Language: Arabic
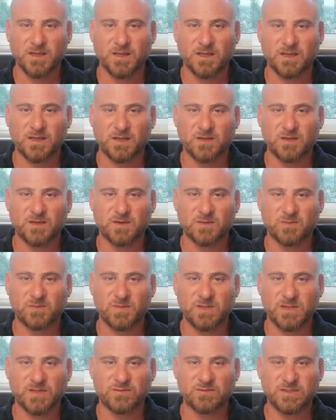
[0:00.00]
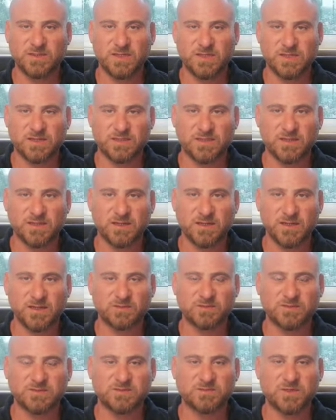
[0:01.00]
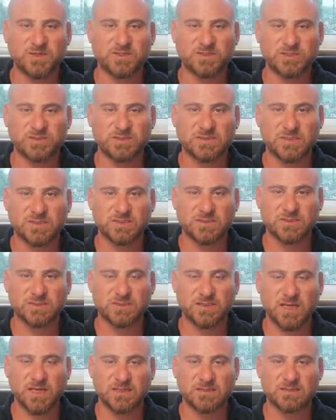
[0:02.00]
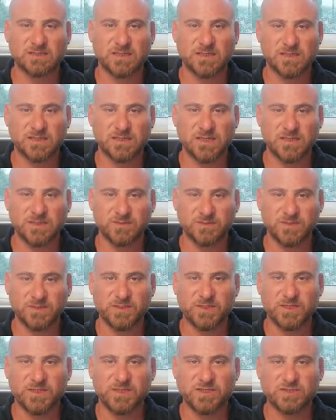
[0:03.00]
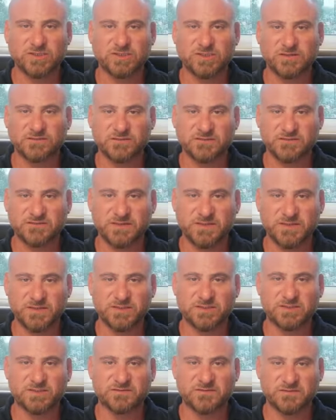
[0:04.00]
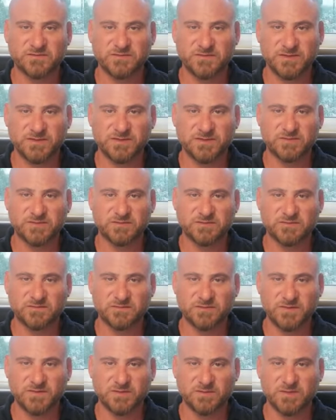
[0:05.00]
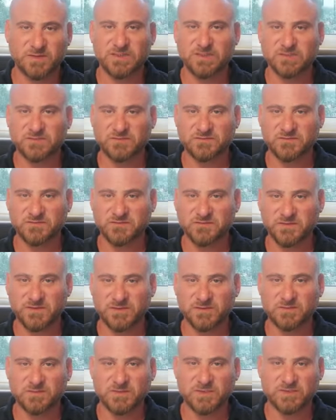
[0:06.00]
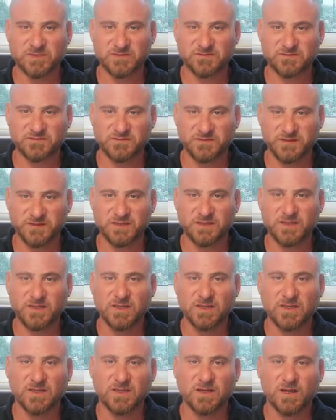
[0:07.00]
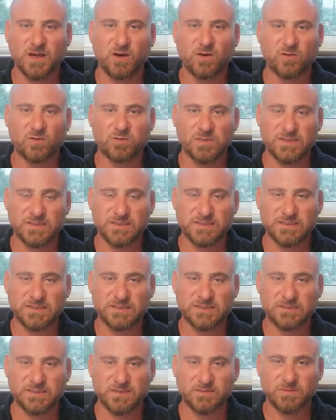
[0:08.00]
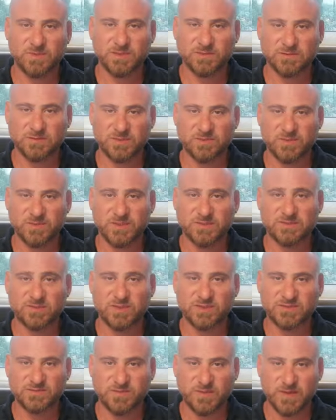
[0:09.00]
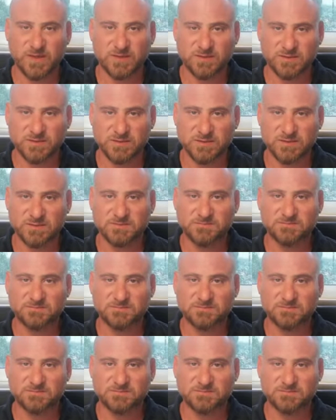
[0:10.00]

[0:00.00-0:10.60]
آه، بالآونة الأخيرة عم نسمع جدا عن هالكلمة شفافية شفافية شفافية بدنا شفافية بدنا شفافية أو بالإنجليزي ما نسميه transparency